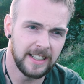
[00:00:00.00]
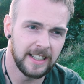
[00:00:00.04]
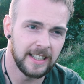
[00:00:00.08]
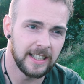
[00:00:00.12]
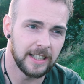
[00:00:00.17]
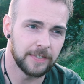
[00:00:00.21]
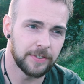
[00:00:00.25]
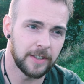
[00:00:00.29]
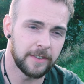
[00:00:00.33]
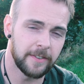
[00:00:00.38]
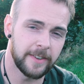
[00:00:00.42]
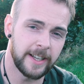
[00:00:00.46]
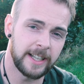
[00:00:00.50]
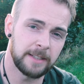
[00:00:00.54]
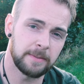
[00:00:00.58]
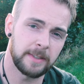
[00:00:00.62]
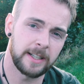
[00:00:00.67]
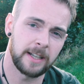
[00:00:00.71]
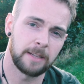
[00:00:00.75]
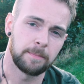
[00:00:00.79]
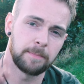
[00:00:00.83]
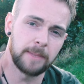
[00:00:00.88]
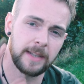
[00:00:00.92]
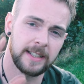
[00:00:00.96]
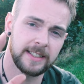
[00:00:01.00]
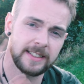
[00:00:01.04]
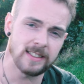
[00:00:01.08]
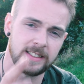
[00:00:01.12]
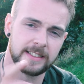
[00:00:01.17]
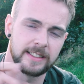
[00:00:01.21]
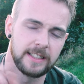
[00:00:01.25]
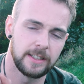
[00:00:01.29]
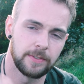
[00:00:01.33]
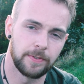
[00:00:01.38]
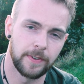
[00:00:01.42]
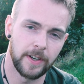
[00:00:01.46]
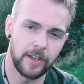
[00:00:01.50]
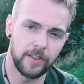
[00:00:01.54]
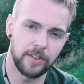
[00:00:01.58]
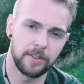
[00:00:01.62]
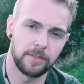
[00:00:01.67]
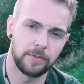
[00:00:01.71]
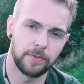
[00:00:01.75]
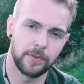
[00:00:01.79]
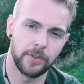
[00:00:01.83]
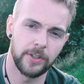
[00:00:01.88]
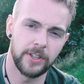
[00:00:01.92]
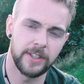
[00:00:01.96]
Da verwendet man am besten die frischen
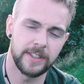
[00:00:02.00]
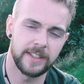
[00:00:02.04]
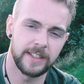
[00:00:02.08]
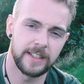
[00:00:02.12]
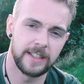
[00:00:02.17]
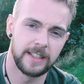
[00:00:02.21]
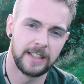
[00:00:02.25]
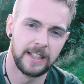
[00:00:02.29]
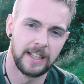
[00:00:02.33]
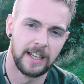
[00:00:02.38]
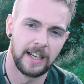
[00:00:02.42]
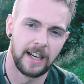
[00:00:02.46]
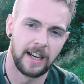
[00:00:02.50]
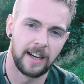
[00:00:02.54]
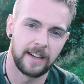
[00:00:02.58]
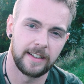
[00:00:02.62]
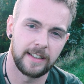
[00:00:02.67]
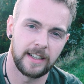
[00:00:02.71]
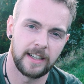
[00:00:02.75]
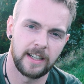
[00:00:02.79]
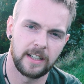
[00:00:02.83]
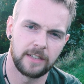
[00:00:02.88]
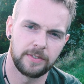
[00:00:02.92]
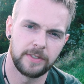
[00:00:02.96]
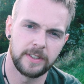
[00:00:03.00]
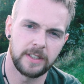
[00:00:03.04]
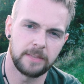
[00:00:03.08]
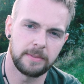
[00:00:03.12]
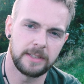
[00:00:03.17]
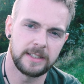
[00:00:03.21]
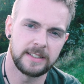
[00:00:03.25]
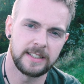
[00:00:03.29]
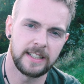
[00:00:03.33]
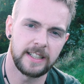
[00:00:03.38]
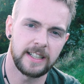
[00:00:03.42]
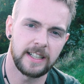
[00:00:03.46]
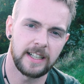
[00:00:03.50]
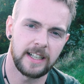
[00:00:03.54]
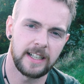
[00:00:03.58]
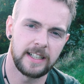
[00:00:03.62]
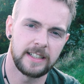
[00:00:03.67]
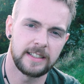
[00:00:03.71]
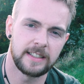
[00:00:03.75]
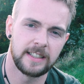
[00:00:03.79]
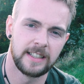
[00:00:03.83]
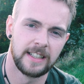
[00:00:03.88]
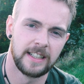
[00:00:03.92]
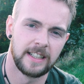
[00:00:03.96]
Früchte, da der Vitamin
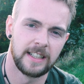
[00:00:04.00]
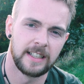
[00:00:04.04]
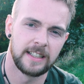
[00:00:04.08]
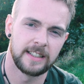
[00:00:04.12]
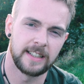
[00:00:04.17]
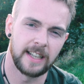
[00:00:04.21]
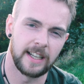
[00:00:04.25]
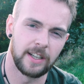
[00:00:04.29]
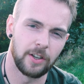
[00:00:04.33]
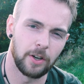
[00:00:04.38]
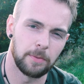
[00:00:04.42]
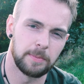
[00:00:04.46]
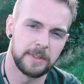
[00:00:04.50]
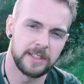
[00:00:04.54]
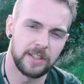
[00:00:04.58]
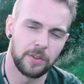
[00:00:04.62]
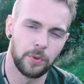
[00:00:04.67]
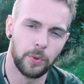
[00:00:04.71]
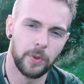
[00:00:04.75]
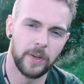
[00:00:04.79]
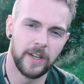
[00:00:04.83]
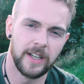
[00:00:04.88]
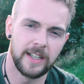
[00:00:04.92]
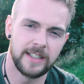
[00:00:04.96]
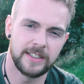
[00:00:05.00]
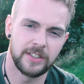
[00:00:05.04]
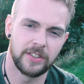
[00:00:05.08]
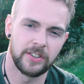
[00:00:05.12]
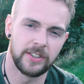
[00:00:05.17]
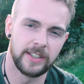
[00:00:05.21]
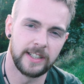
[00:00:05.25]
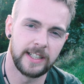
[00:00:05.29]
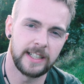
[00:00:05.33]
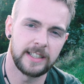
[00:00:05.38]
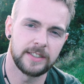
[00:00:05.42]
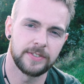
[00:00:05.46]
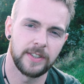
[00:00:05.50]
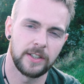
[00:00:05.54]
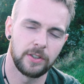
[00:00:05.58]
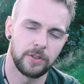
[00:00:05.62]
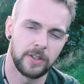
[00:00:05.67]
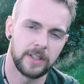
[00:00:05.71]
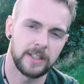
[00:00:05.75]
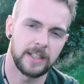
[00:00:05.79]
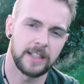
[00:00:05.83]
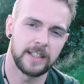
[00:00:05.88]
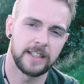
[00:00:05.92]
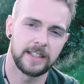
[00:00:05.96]
C-Gehalt da noch ein bisschen höher ist und noch nichts
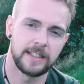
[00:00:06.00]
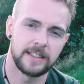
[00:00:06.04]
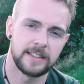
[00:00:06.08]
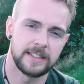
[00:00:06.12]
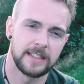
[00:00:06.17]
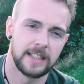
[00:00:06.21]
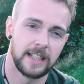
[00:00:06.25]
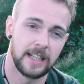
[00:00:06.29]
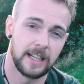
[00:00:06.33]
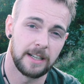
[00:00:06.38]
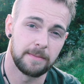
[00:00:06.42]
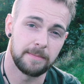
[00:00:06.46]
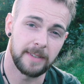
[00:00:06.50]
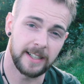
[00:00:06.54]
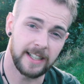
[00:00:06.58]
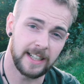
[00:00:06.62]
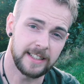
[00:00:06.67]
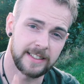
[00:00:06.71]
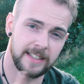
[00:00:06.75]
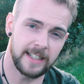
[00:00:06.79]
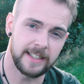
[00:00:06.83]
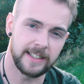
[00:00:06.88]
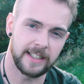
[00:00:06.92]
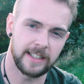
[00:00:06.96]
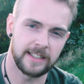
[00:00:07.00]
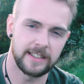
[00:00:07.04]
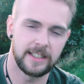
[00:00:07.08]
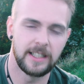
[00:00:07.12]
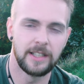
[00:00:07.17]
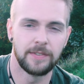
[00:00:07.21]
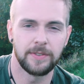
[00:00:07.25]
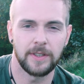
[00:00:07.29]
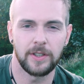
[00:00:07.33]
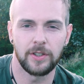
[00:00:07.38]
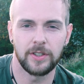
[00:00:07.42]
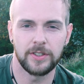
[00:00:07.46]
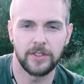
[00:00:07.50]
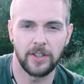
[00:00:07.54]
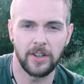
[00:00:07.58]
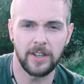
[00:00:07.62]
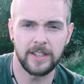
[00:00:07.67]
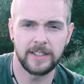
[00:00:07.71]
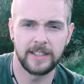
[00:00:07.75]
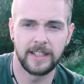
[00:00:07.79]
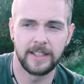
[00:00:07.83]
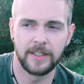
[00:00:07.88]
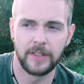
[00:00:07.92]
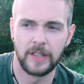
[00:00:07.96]
verloren gegangen ist. Man kann sie alternativ auch
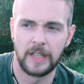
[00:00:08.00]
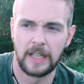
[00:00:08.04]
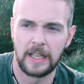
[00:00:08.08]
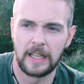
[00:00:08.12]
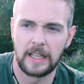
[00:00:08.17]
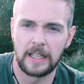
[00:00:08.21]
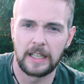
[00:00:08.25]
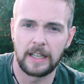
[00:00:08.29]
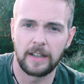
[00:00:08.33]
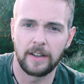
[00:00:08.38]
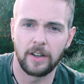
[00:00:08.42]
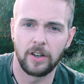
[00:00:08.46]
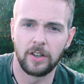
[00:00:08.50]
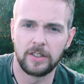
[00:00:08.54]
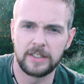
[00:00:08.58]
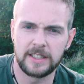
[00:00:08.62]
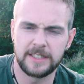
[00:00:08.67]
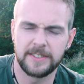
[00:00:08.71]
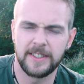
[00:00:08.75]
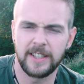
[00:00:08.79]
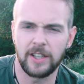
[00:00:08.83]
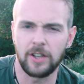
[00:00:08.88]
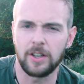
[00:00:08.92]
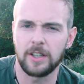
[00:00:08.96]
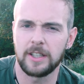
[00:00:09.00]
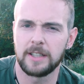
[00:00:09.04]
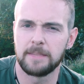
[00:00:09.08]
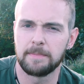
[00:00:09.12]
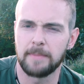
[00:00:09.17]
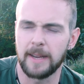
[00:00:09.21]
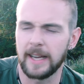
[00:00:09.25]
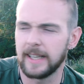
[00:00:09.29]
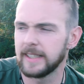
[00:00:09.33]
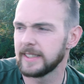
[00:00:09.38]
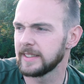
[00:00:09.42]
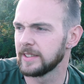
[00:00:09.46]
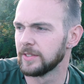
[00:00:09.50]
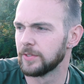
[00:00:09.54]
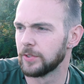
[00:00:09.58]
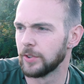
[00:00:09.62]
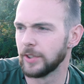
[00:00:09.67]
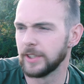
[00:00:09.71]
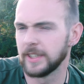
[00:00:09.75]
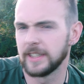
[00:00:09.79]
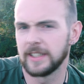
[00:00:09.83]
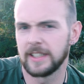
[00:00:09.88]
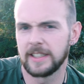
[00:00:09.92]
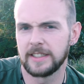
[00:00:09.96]
trocknen und es wird auch in den meisten
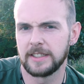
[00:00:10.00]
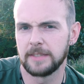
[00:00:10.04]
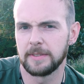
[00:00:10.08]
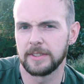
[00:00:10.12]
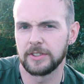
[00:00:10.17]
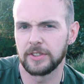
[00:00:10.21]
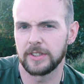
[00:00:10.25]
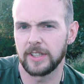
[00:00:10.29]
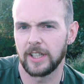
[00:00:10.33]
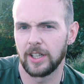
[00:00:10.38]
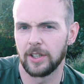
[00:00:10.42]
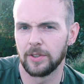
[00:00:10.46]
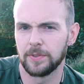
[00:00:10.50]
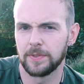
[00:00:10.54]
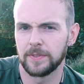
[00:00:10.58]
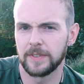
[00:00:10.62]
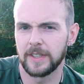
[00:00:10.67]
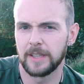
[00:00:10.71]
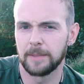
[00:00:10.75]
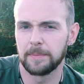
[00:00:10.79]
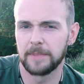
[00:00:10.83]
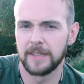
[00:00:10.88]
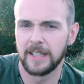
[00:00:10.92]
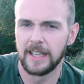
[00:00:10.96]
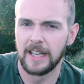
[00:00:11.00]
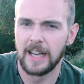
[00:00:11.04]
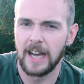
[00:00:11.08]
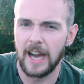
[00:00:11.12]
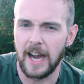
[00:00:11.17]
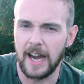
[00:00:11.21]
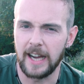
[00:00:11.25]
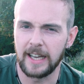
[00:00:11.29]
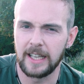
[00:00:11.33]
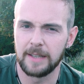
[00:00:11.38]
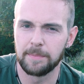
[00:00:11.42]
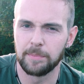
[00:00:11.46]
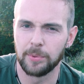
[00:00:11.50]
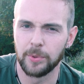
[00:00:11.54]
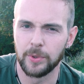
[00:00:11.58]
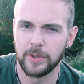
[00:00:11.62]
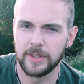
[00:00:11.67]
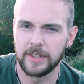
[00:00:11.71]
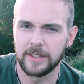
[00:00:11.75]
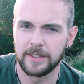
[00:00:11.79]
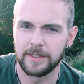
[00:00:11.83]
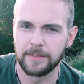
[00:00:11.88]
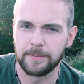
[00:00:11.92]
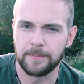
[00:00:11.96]
Früchtetees, die man zu kaufen gibt,
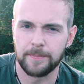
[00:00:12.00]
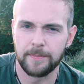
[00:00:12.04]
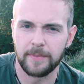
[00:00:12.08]
angeboten.